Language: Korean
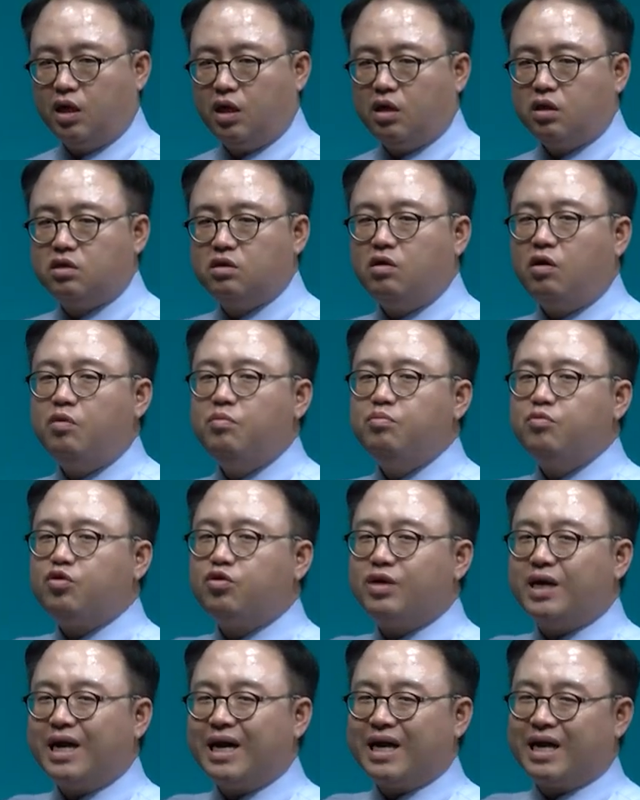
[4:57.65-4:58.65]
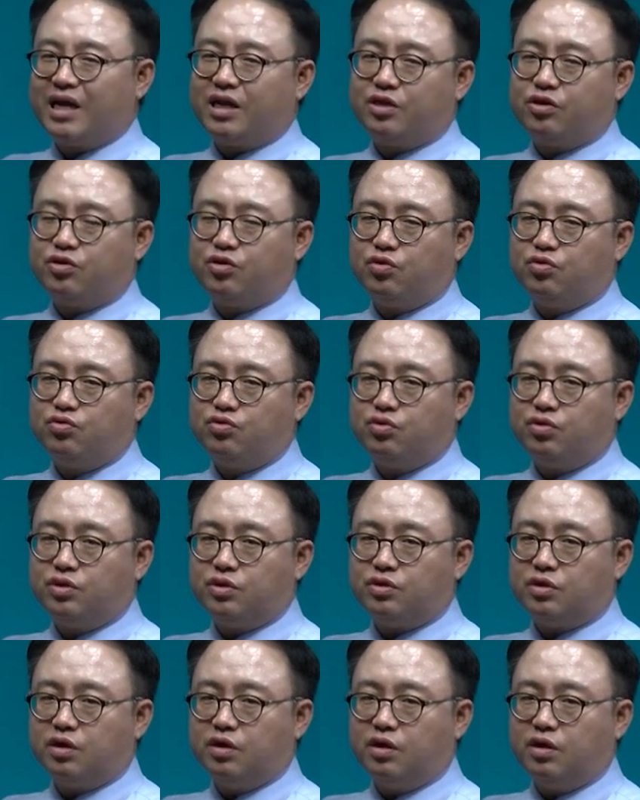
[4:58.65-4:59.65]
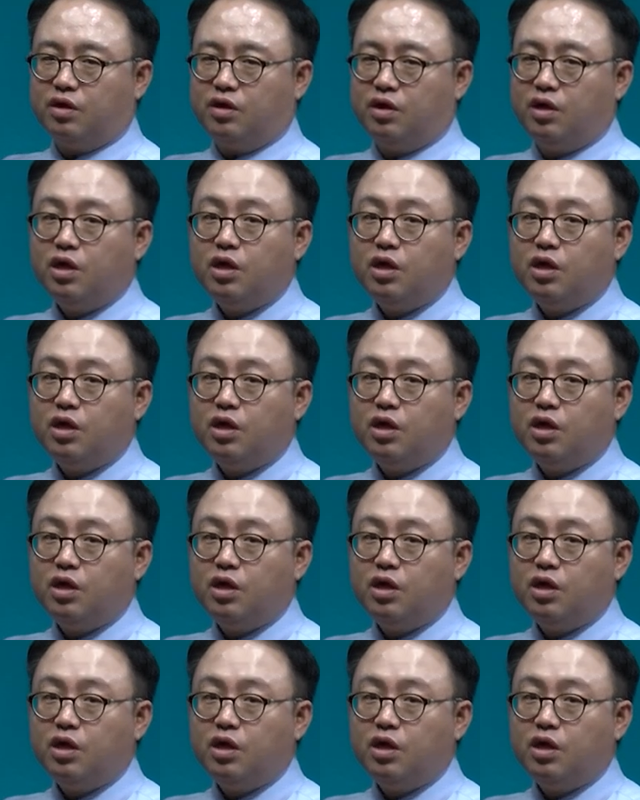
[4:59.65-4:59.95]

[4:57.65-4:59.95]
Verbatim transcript: 그 업무를 안 하는 경우도 있어요.